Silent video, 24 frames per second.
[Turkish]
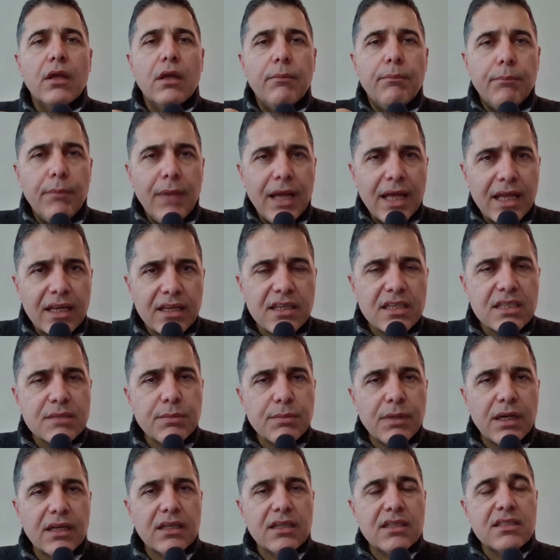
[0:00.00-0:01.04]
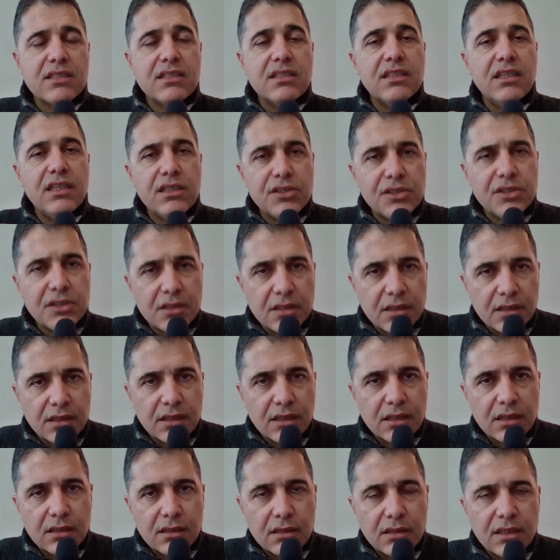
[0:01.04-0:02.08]
Merkez Bankası
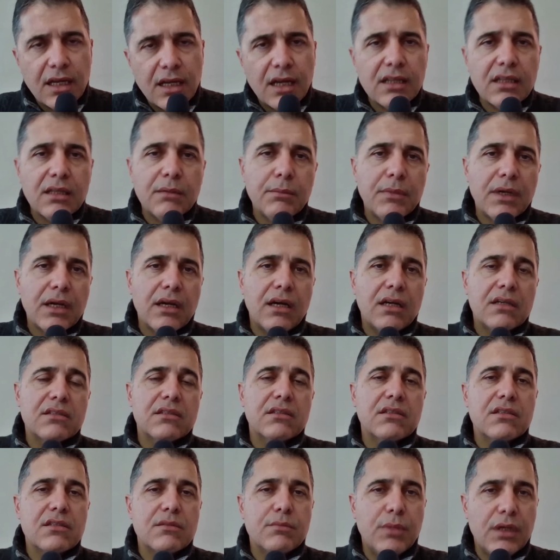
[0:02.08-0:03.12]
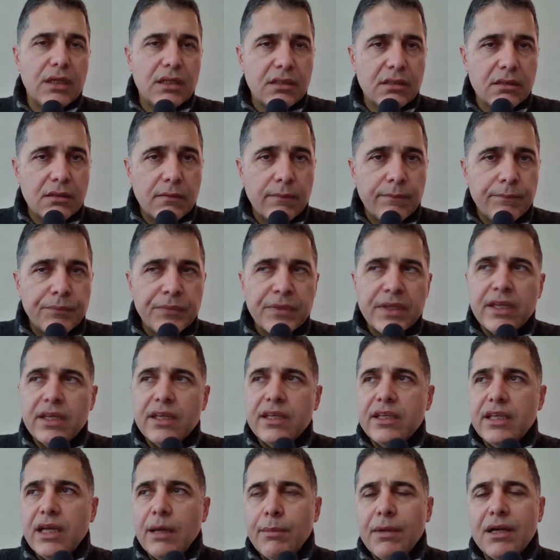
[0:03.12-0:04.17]
değişiklikleri nereden bakarsanız bakın
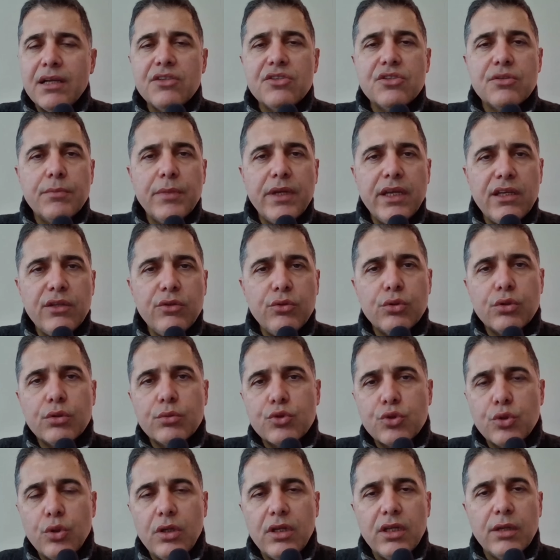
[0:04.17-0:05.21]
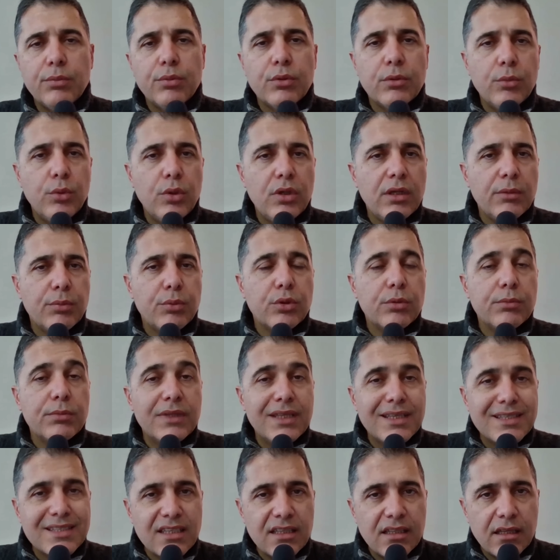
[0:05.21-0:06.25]
yabancı beğeniyorum şöyle yapıyorum öyle yapıyorum
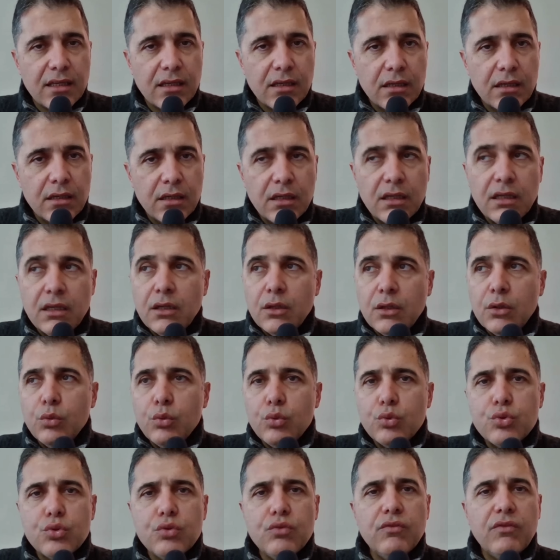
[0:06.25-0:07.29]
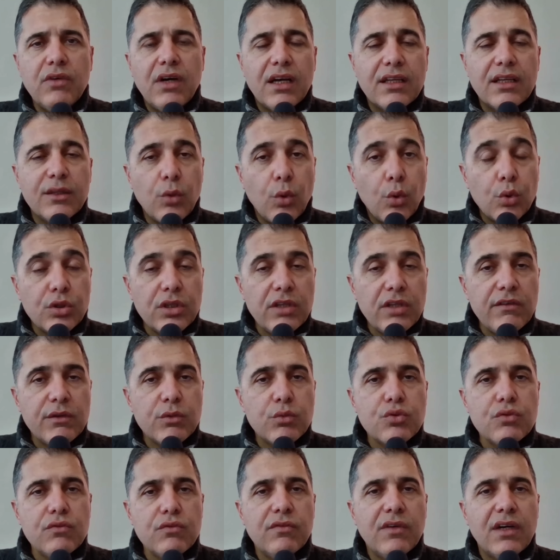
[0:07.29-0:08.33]
dese de uzun vade orta ve
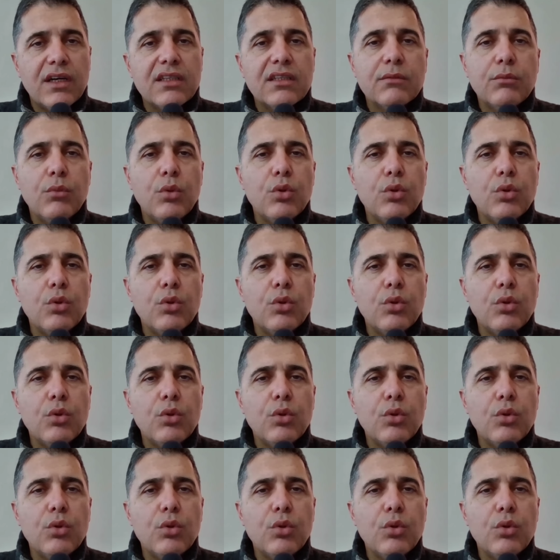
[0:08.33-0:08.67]
uzun vadede